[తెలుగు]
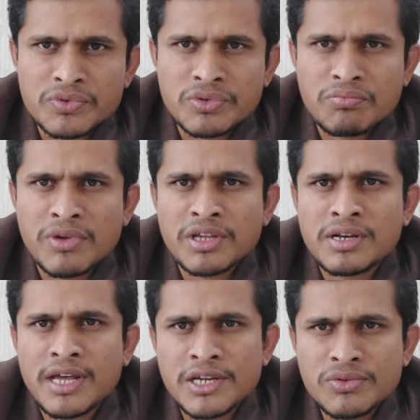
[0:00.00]
సో మనకి
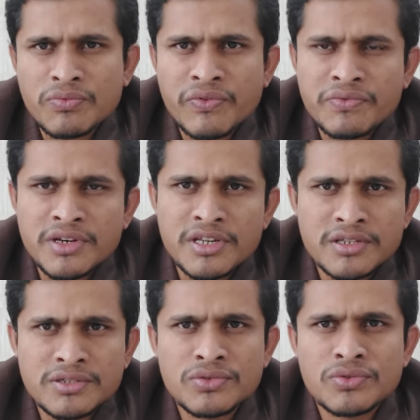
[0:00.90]
లాస్ట్ ఫిఫ్టీన్
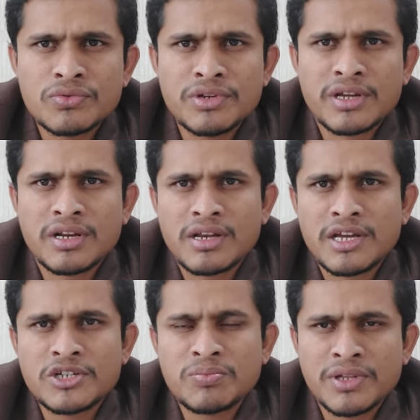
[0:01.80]
ఇయర్స్ నుంచి చూసుకుంటే కనుక
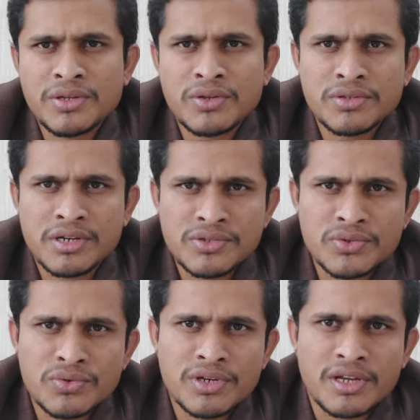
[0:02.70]
లాస్ట్ పదిహేను సంవత్సరాల నుంచి
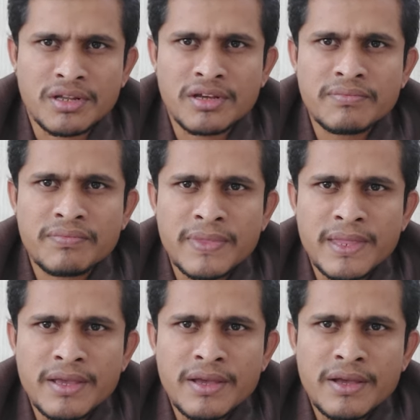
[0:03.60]
చూసుకుంటే కనుక
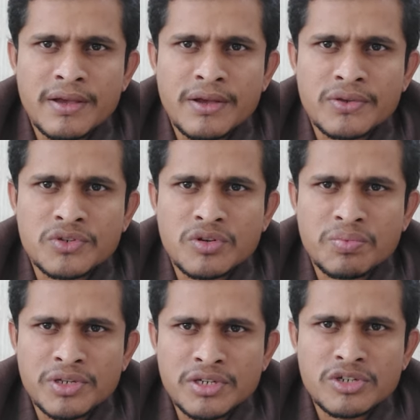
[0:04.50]
సో
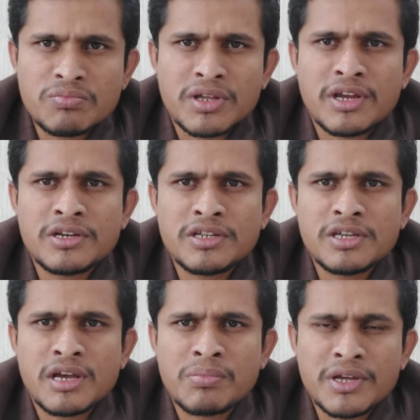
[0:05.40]
ప్రజెంట్ మనకి ఐటీ
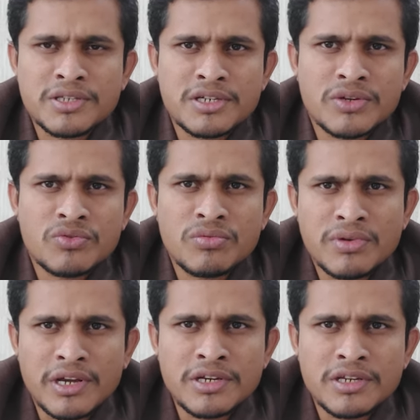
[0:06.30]
ఎంప్లాయీస్ అనేది
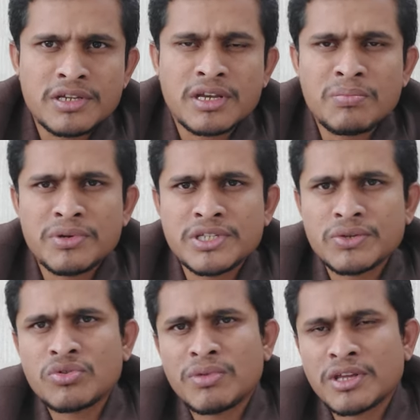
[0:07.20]
ఎక్కువ ఐటీ కంపెనీస్
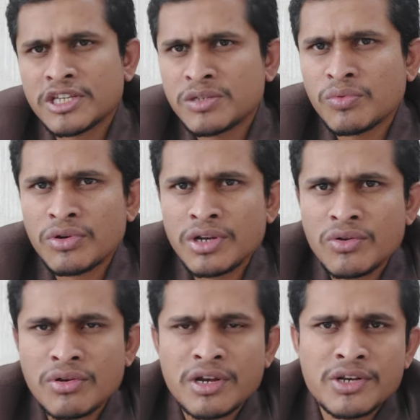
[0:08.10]
ఎక్కువ మన గచ్చిబౌలి
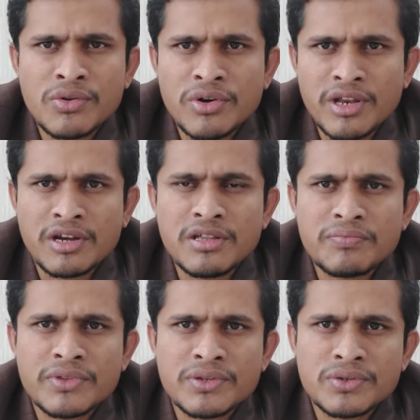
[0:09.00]
లోకాలిటీలో ఉన్నాయండి
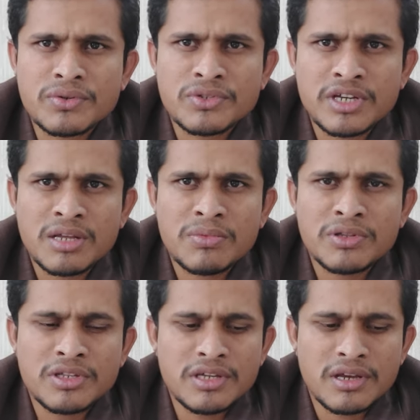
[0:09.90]
సో
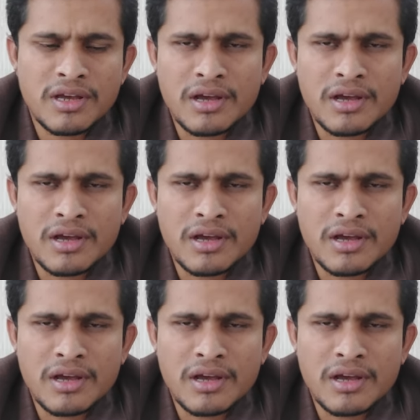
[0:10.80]
చాలామంది